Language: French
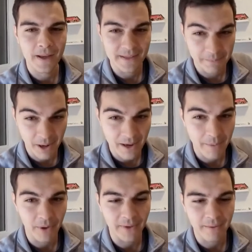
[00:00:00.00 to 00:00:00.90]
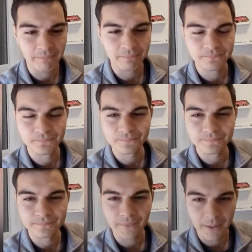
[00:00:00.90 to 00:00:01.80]
C'est bien important.
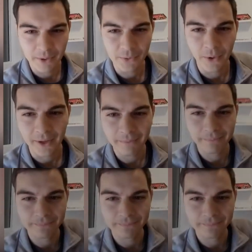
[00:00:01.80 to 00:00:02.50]
Bonne soirée.